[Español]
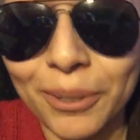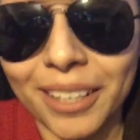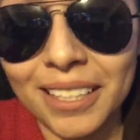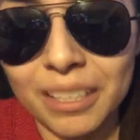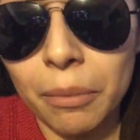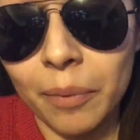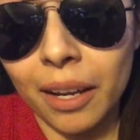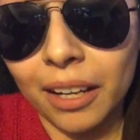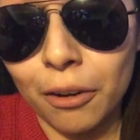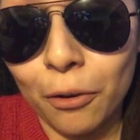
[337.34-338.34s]
porque dice mi
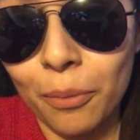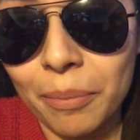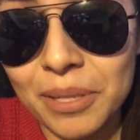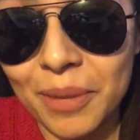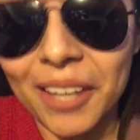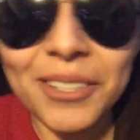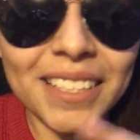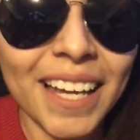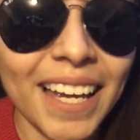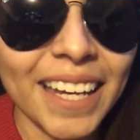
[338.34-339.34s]
amiga que luego ve mis
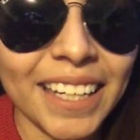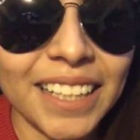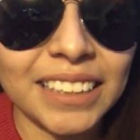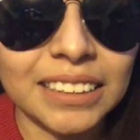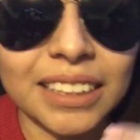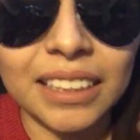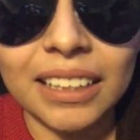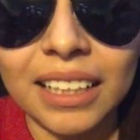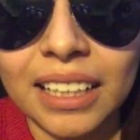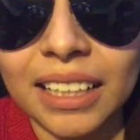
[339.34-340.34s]
videos. Y
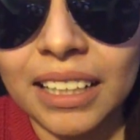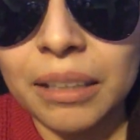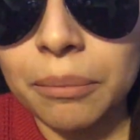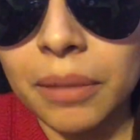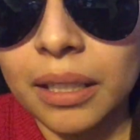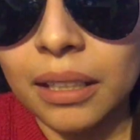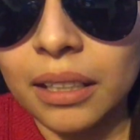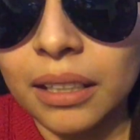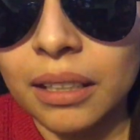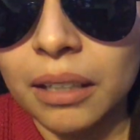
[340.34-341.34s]
este, y
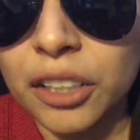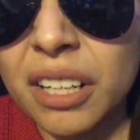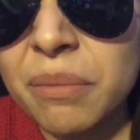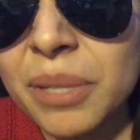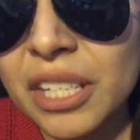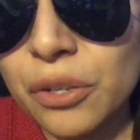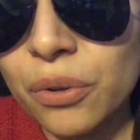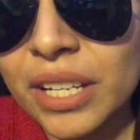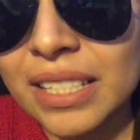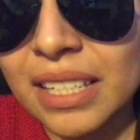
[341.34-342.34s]
me, eh, otra vez me
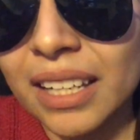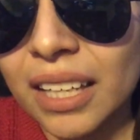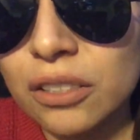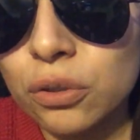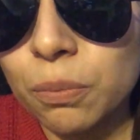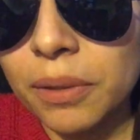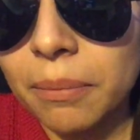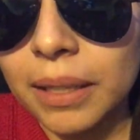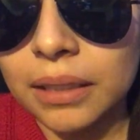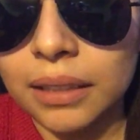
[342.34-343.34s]
enseñó y sí quedan
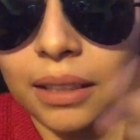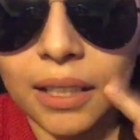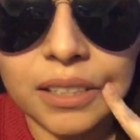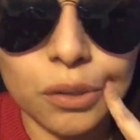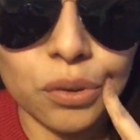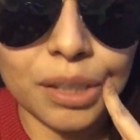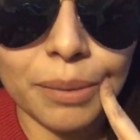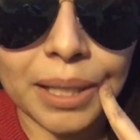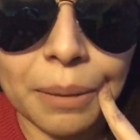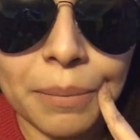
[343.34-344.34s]
súper maltratadas. Eso es lo que
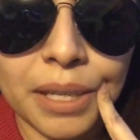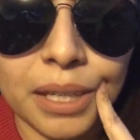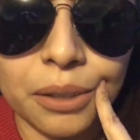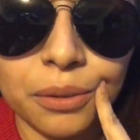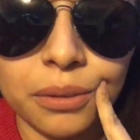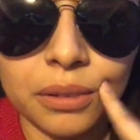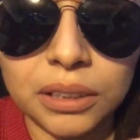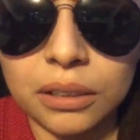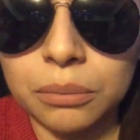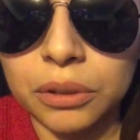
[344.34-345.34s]
me da miedo.
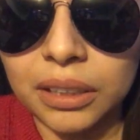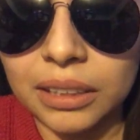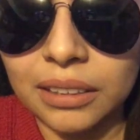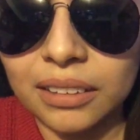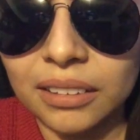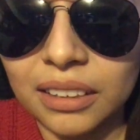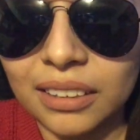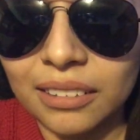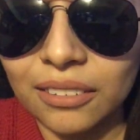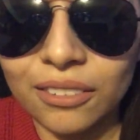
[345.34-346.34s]
Así como que,
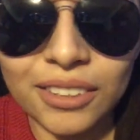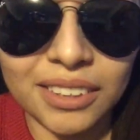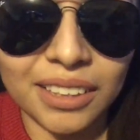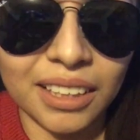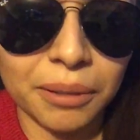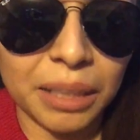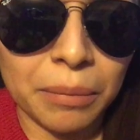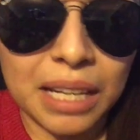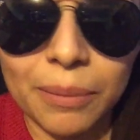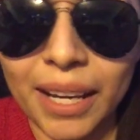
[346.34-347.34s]
no sé,
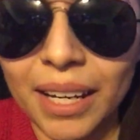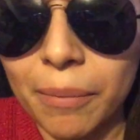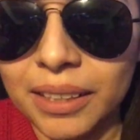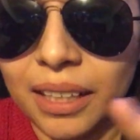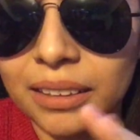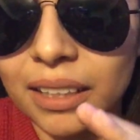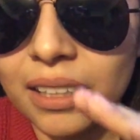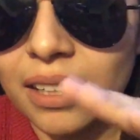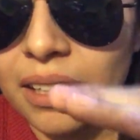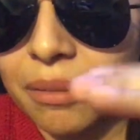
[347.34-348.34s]
que, me las vayan a
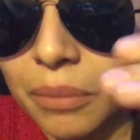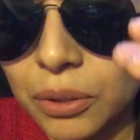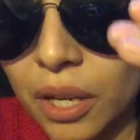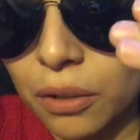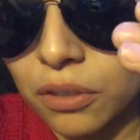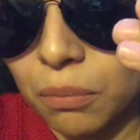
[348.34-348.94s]
maltratar. Mis ya no